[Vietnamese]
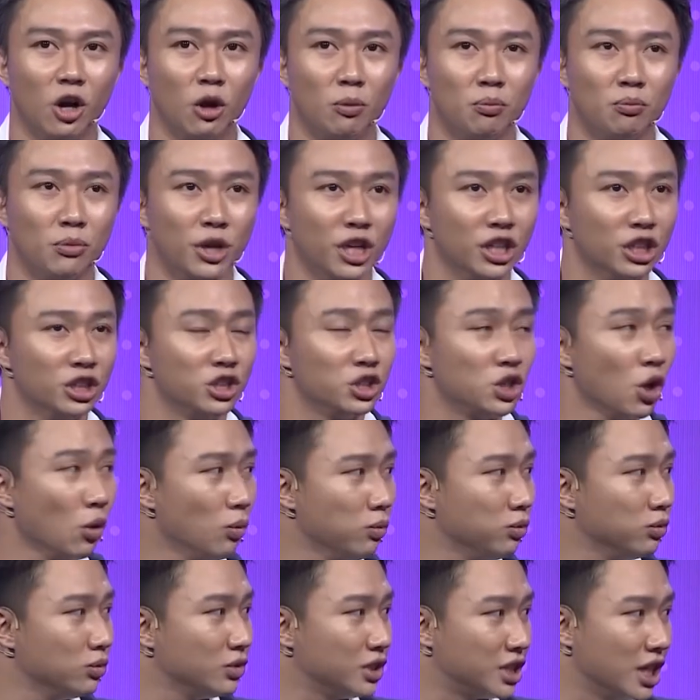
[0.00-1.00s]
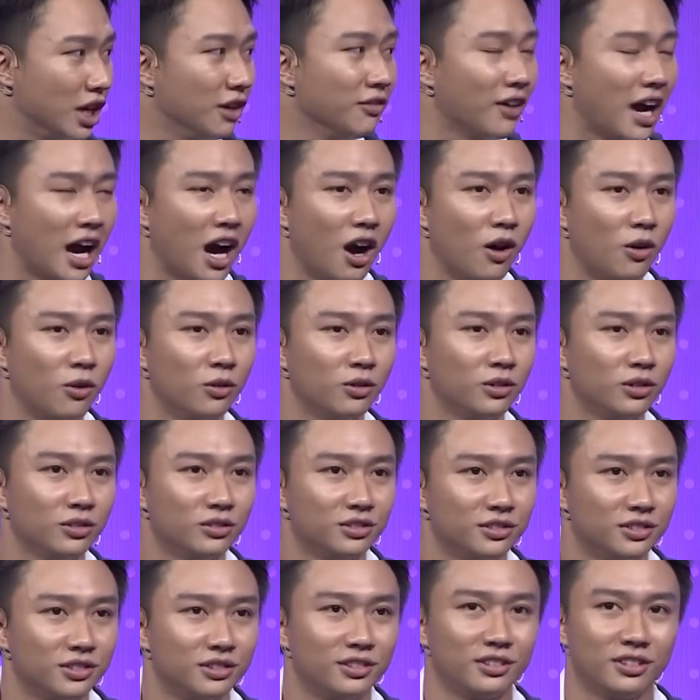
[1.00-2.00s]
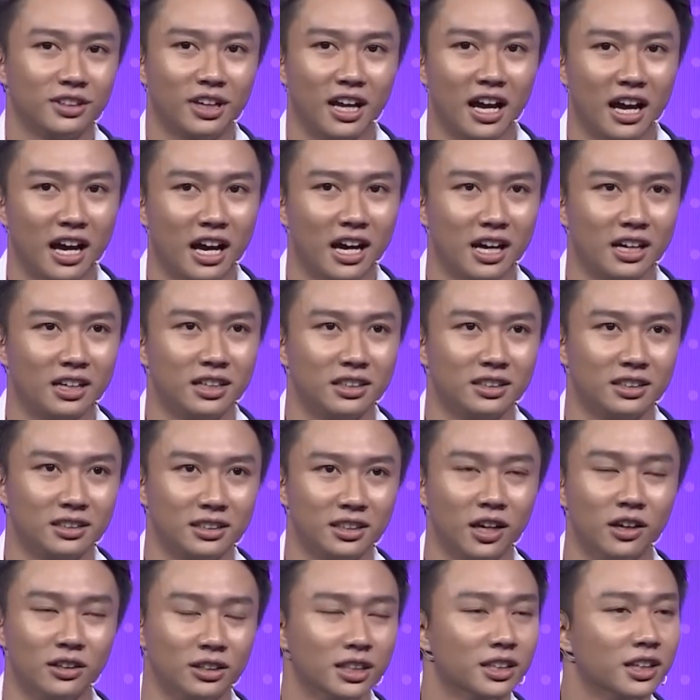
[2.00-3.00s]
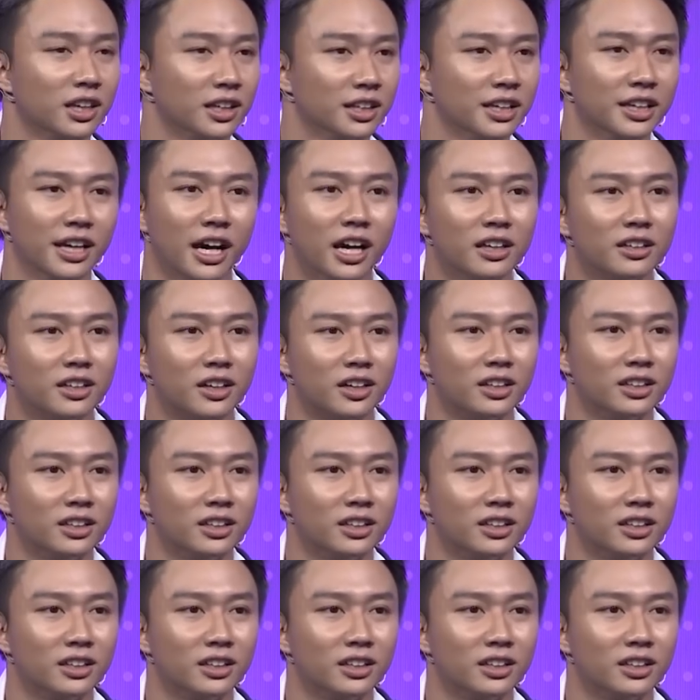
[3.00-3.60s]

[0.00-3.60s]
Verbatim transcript: uh, miền Trung trở vào là gần như là đi hết